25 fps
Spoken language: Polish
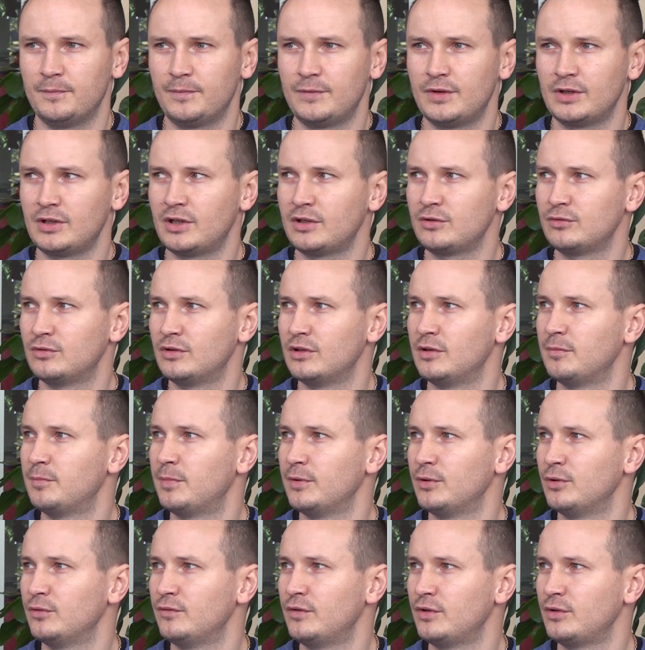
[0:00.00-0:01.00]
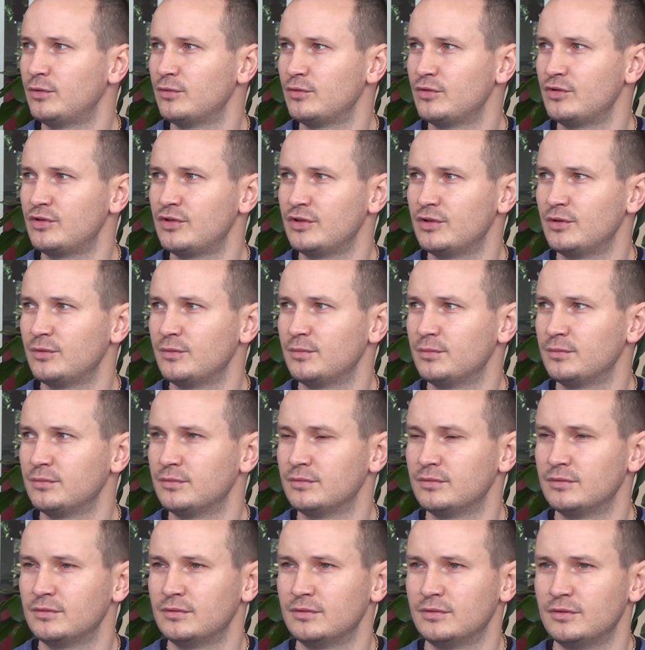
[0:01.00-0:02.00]
Tak jak tutaj panowie, którzy siedzą
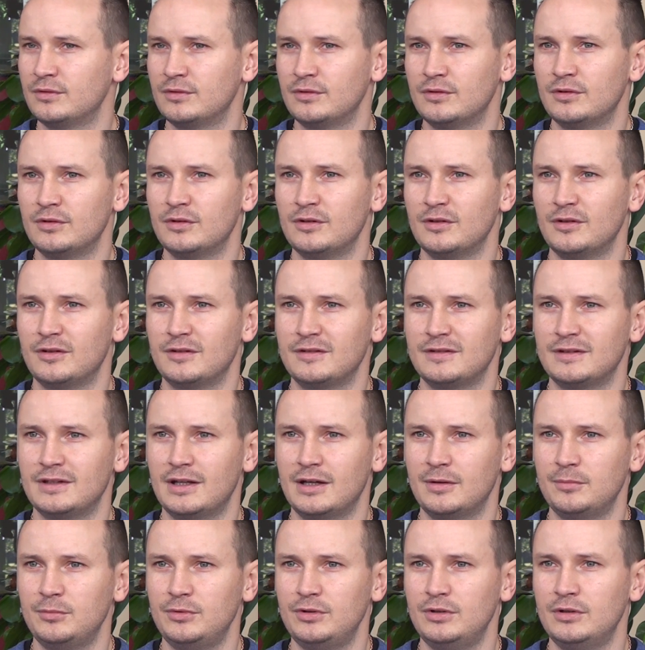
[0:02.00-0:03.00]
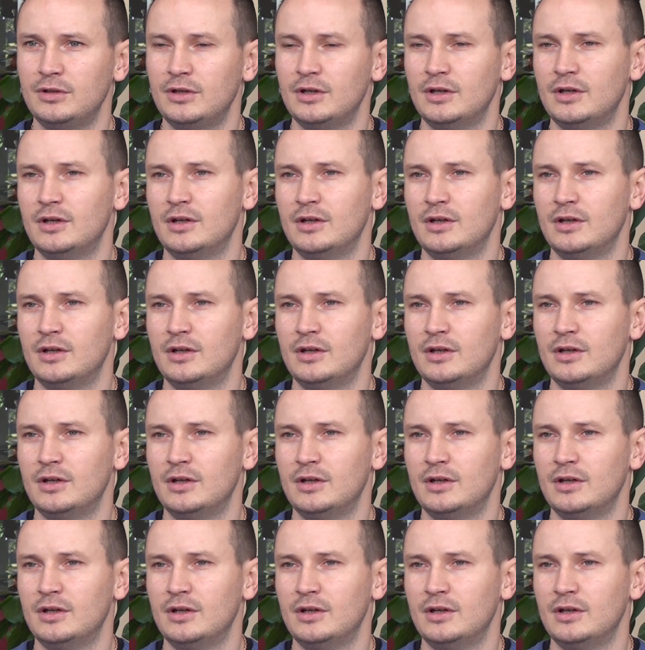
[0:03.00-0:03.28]
z nami,